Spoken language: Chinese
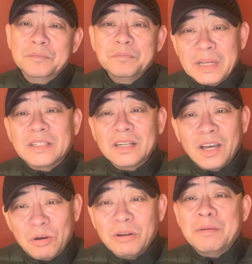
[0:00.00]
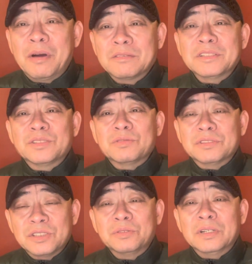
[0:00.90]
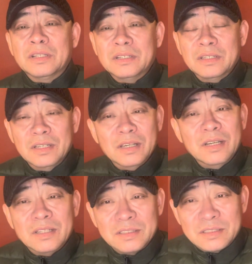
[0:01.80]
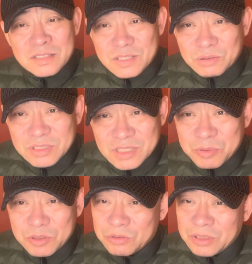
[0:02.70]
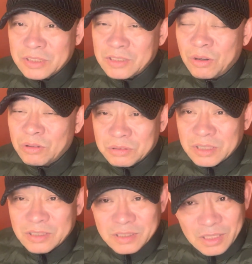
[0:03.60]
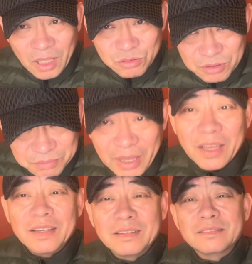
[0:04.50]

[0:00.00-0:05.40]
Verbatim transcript: 变成了后来毛主席总结出来的走资本主义道路的当权派，